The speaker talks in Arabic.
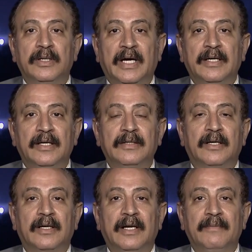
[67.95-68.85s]
يعني
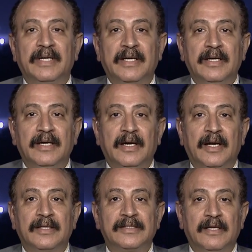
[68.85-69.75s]
الإدارة
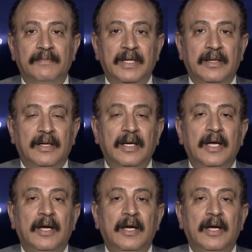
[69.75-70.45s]
الأمريكية السابقة